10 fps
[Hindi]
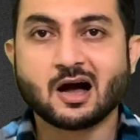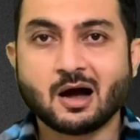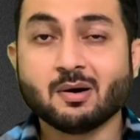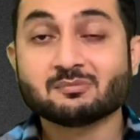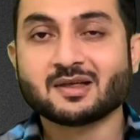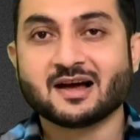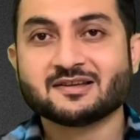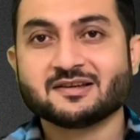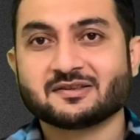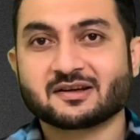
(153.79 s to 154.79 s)
अब हम
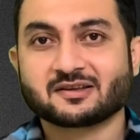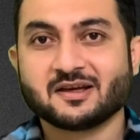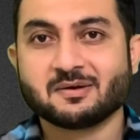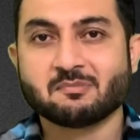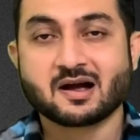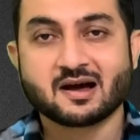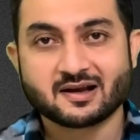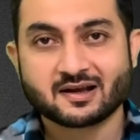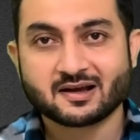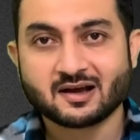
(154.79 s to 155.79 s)
आइए देखते हैं मखाने
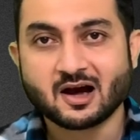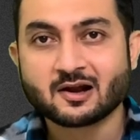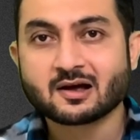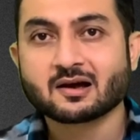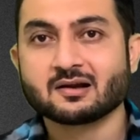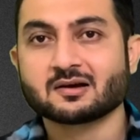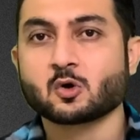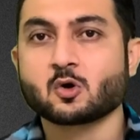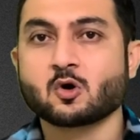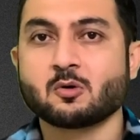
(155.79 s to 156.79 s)
के अलग अलग
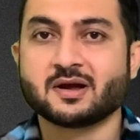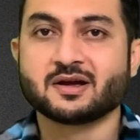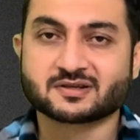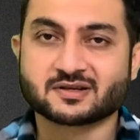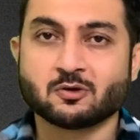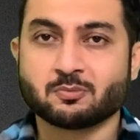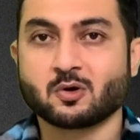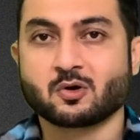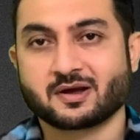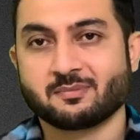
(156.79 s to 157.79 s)
रोगों में इसके
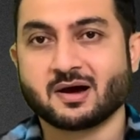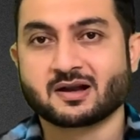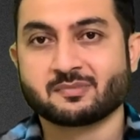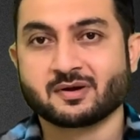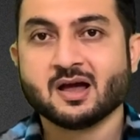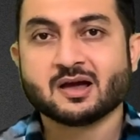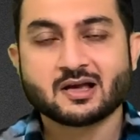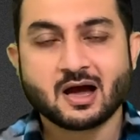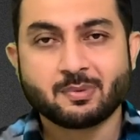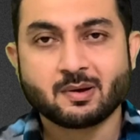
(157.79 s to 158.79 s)
उपयोग के बारे में
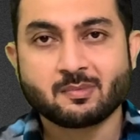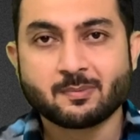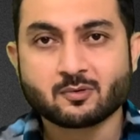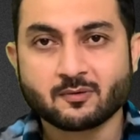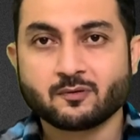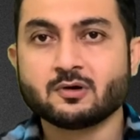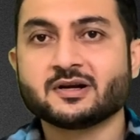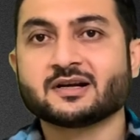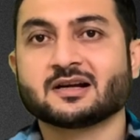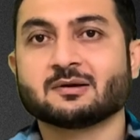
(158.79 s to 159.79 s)
यहाँ पे मैं आपको फुल
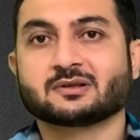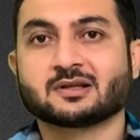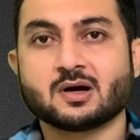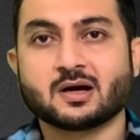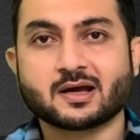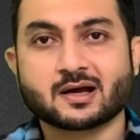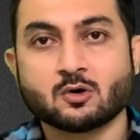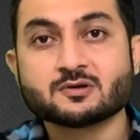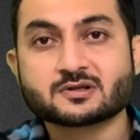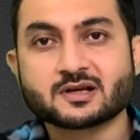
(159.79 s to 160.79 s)
डिटेल बताऊंगा कि
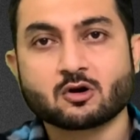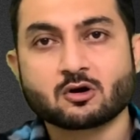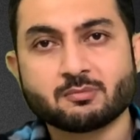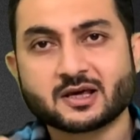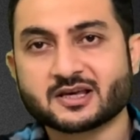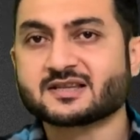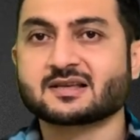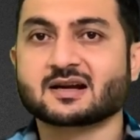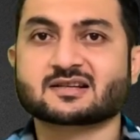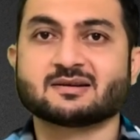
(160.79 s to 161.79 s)
कौन से रोग में किस
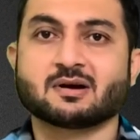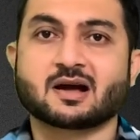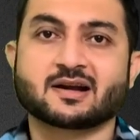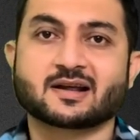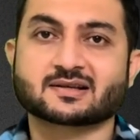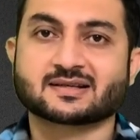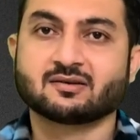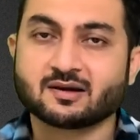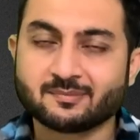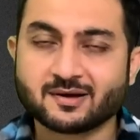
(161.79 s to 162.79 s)
तरह से मखाने का
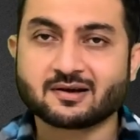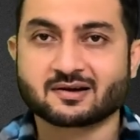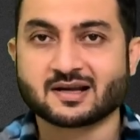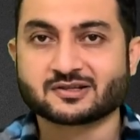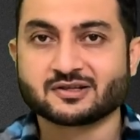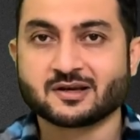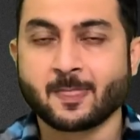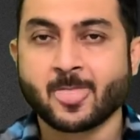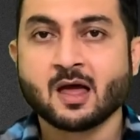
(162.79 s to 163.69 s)
सेवन हमें करना चाहिए